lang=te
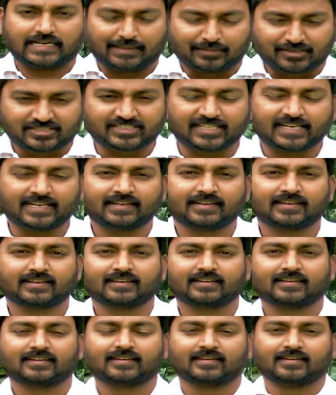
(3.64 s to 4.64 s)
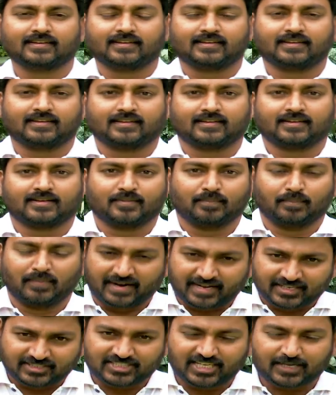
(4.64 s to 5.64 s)
నమస్తే
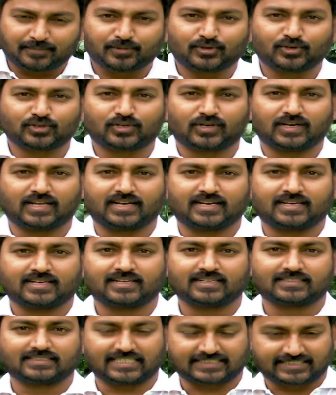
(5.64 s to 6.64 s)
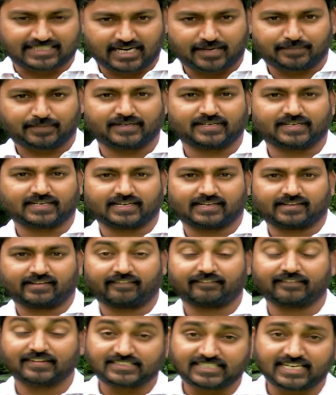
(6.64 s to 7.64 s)
మనం జరుపుకుంటున్న దసరా పండుగ
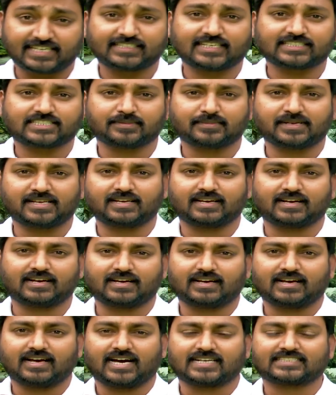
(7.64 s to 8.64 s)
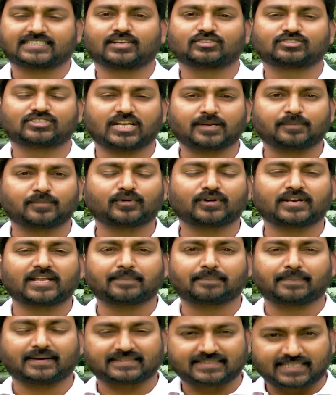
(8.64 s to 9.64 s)
విజయదశమి అసలు జరుపుకునే
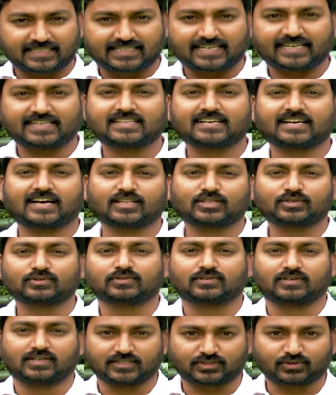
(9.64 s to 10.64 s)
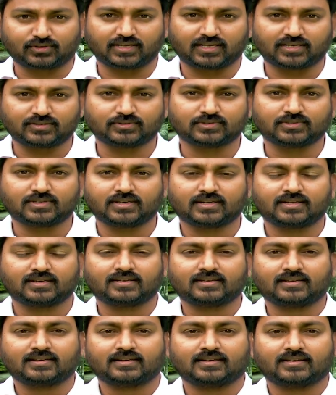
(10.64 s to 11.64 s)
పద్ధతే ఇది కాదు అంటున్నారు
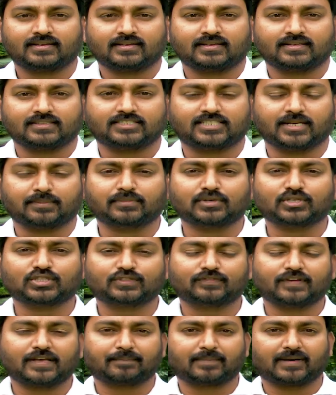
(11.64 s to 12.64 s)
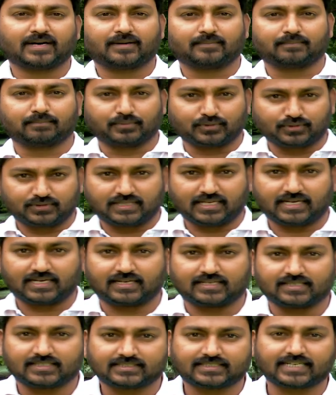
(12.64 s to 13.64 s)
జంబూద్వీప బుద్ధ
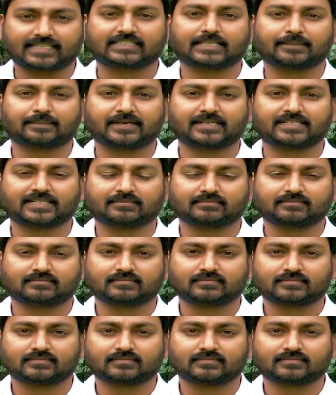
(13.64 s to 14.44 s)
శక్తిపీఠం